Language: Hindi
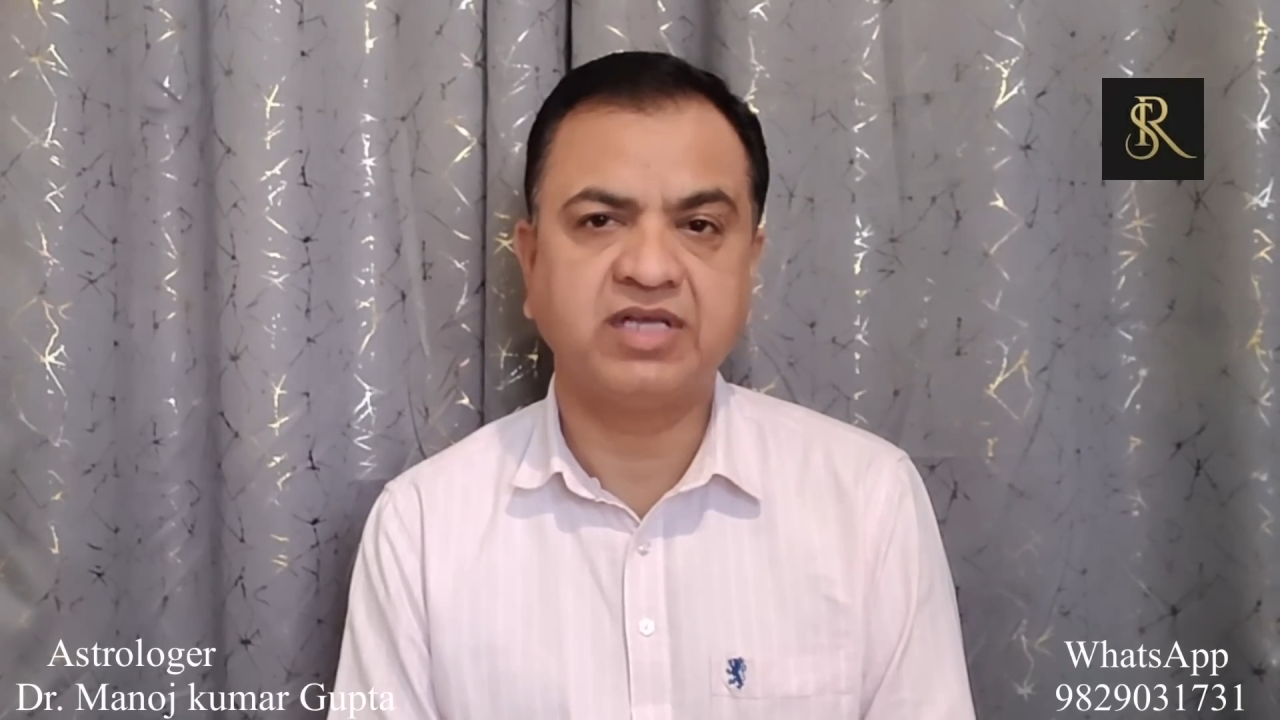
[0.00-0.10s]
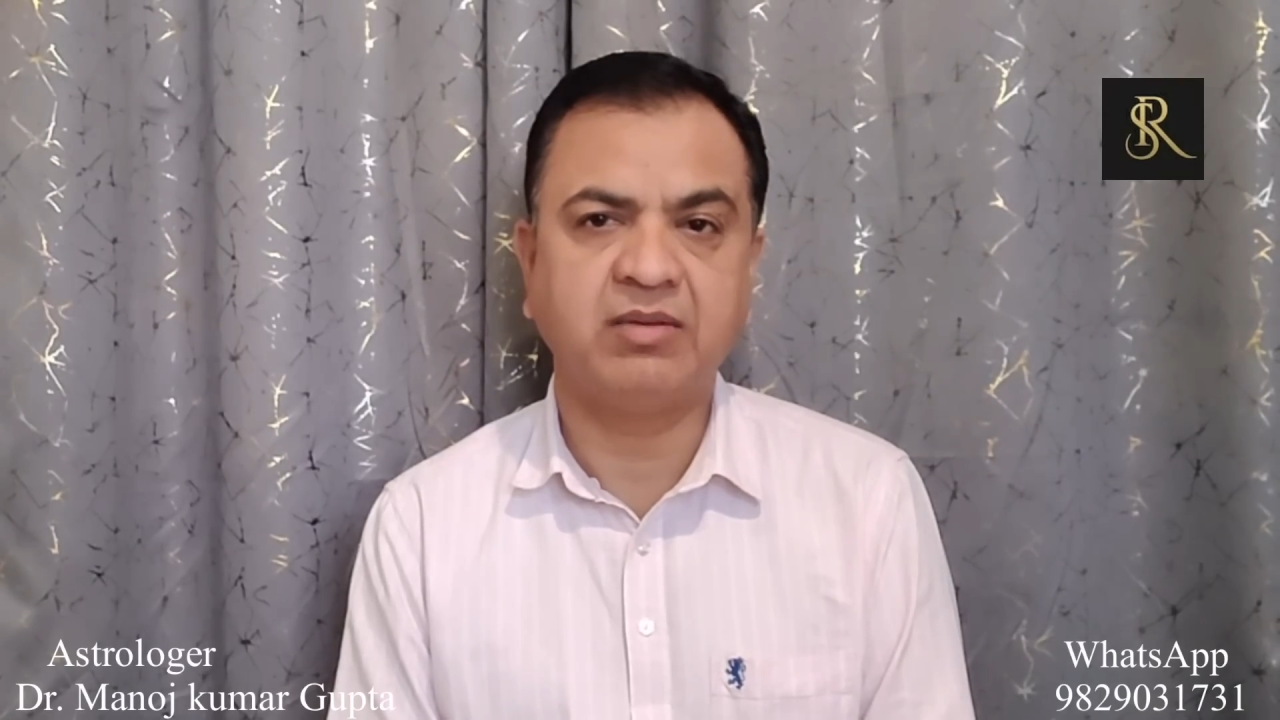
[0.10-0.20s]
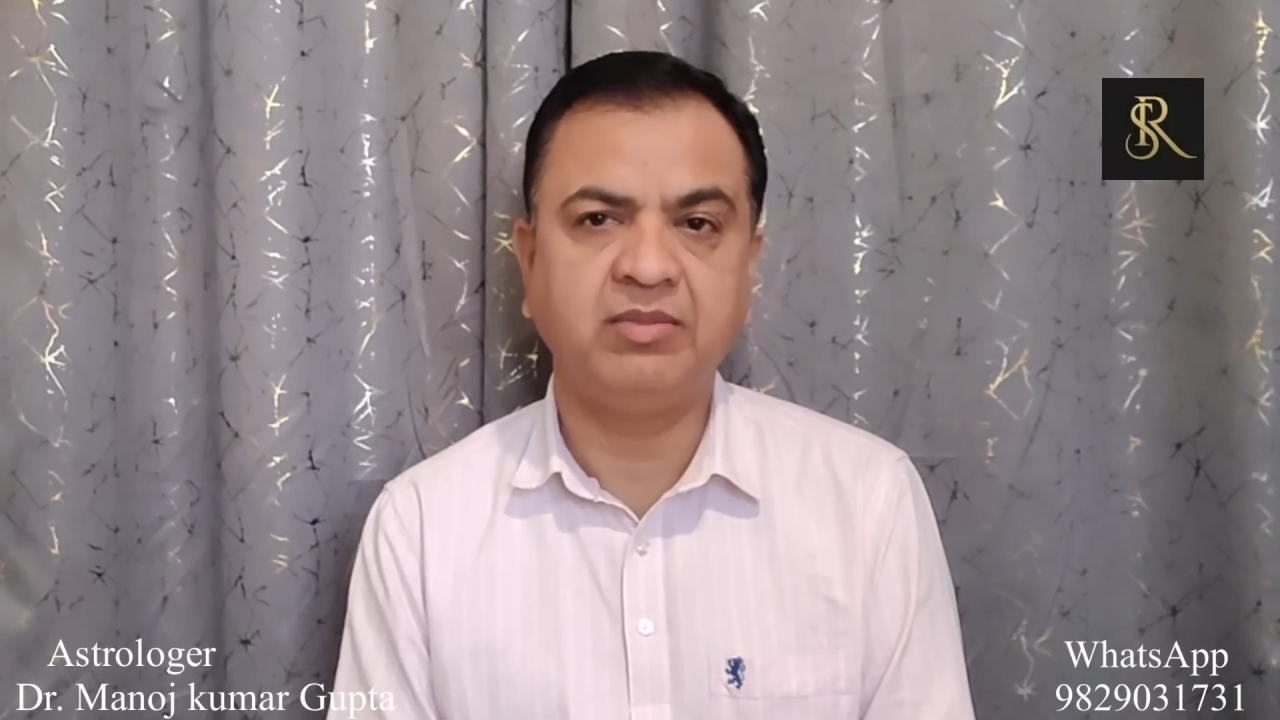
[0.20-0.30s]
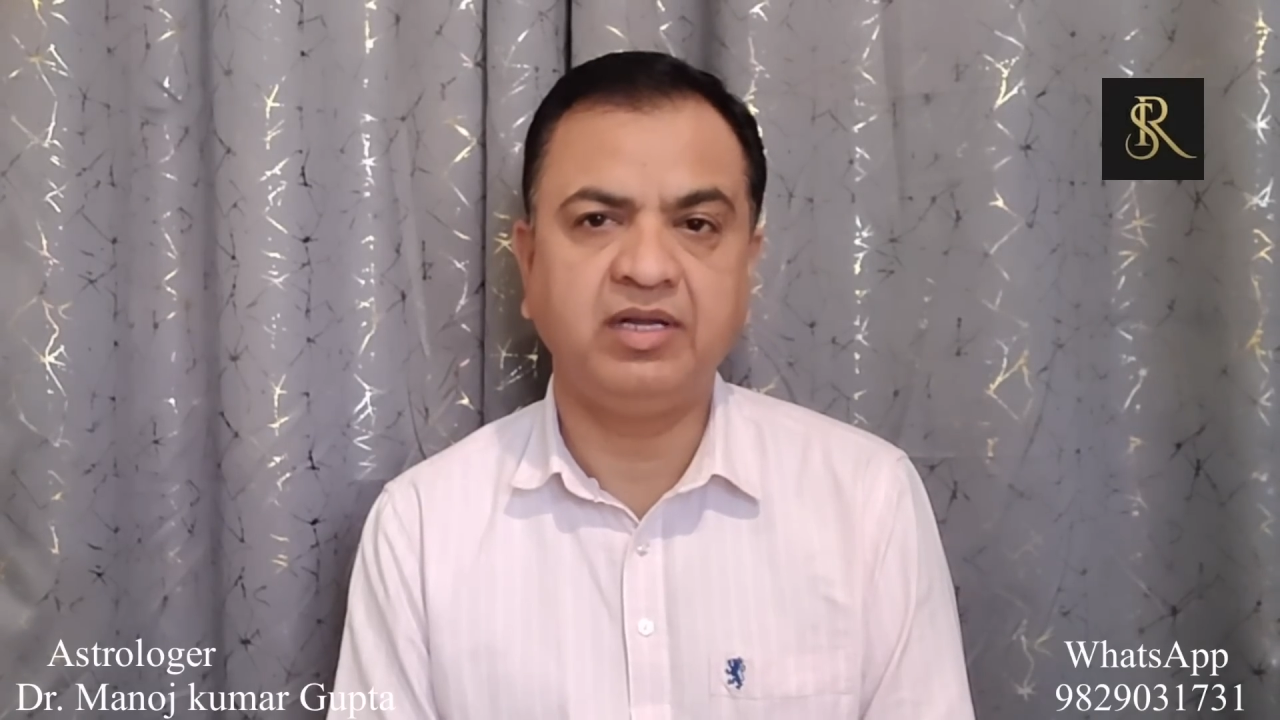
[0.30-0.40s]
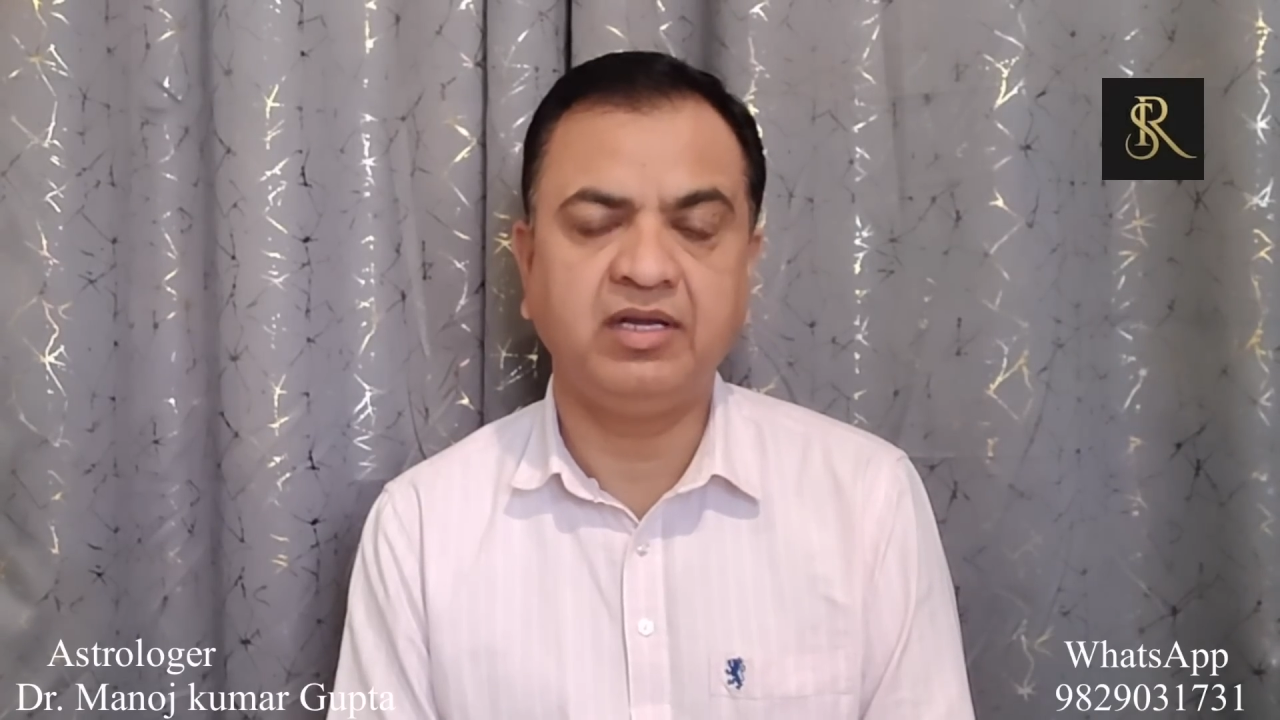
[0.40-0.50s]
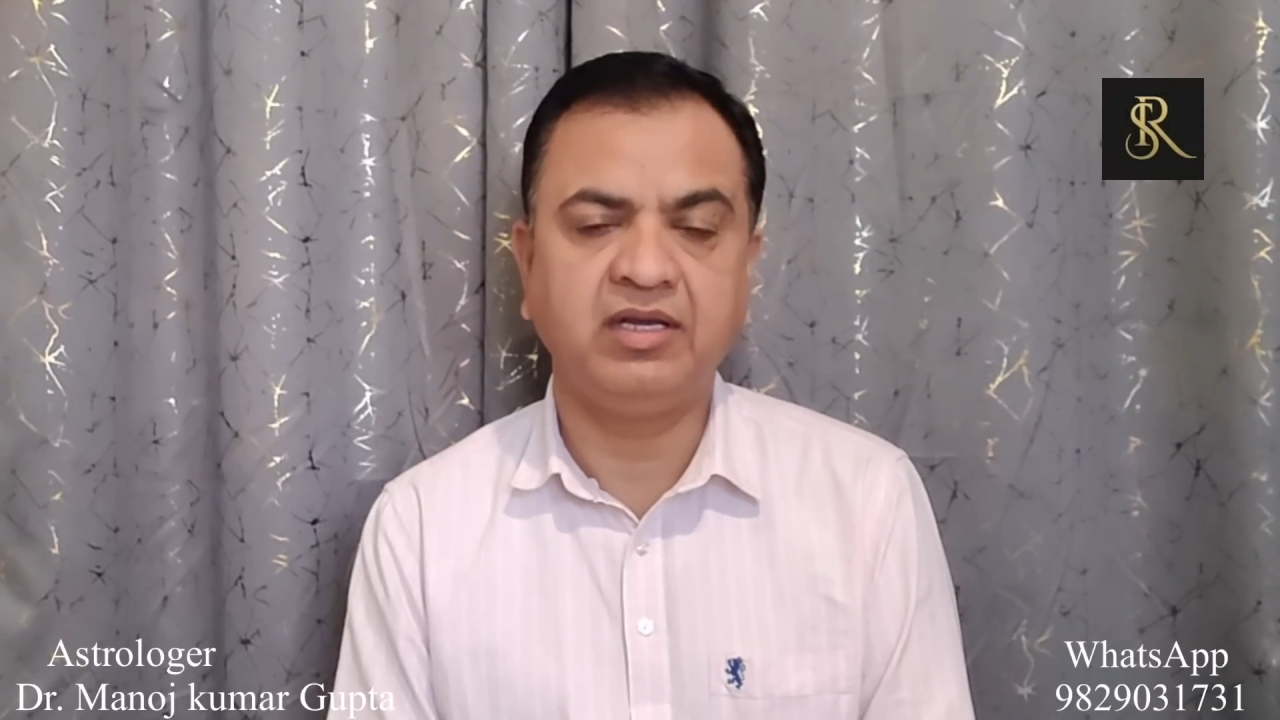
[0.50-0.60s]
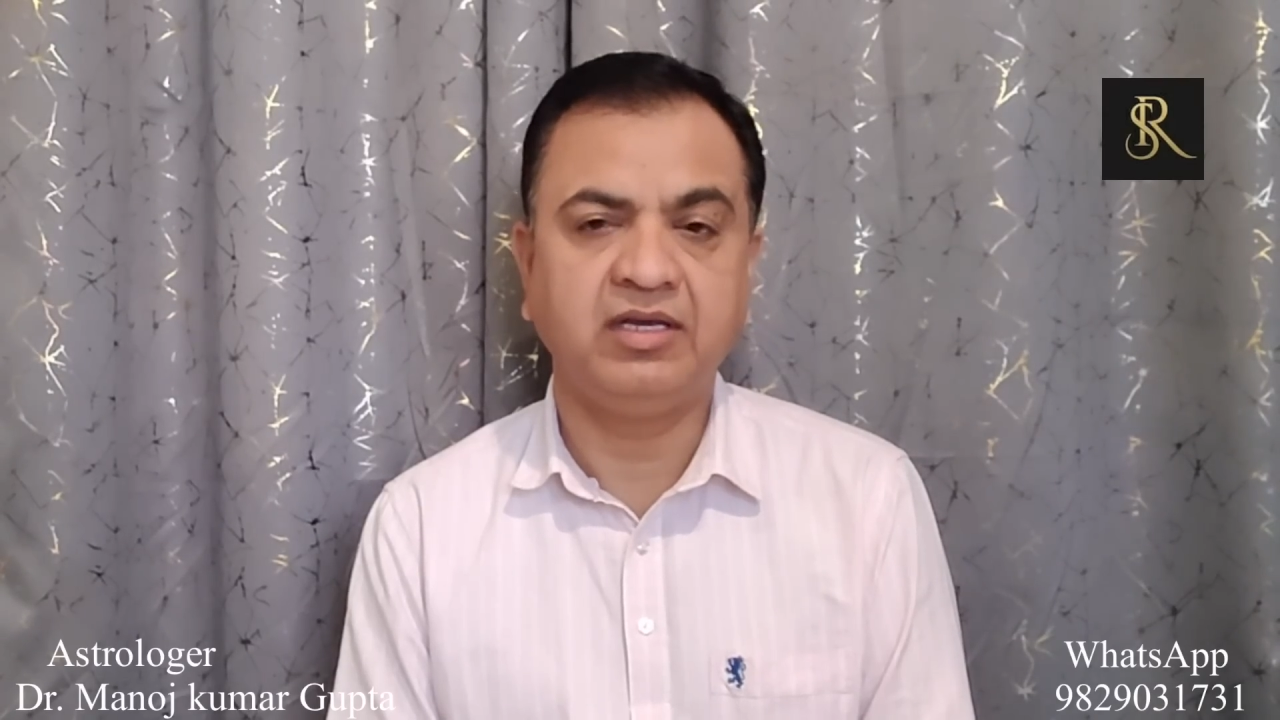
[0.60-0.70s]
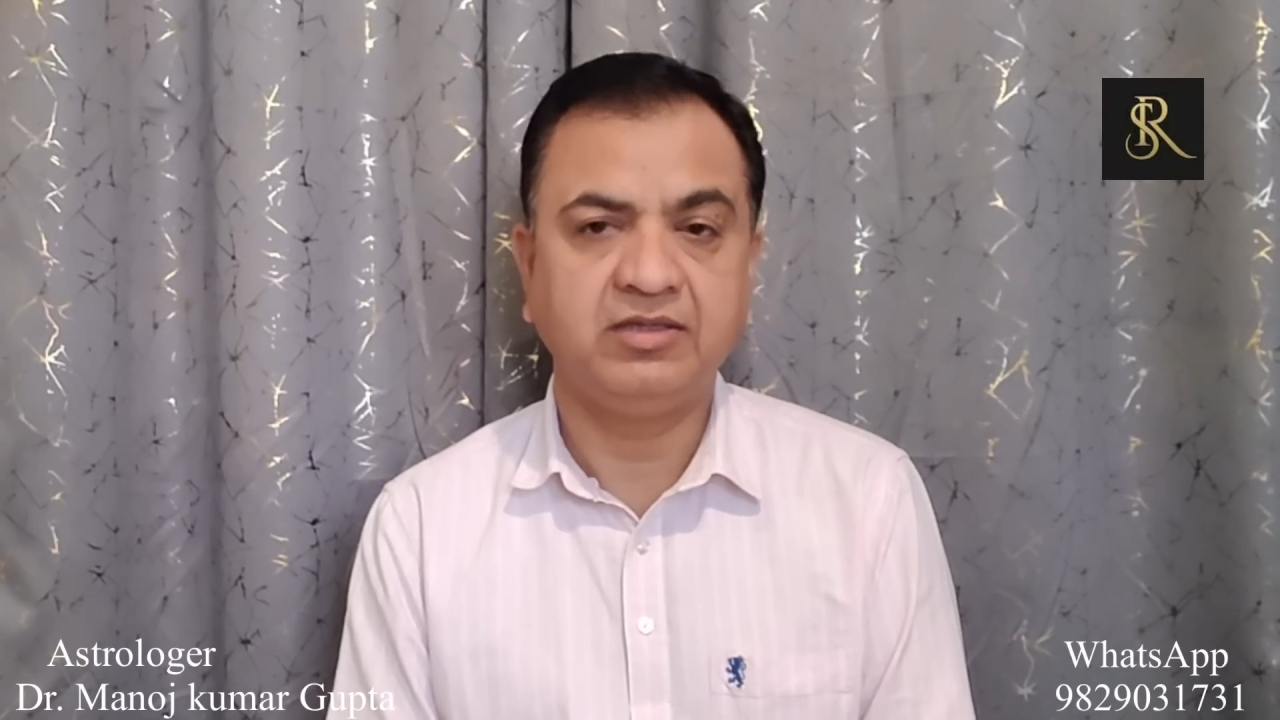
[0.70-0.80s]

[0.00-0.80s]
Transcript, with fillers: सामने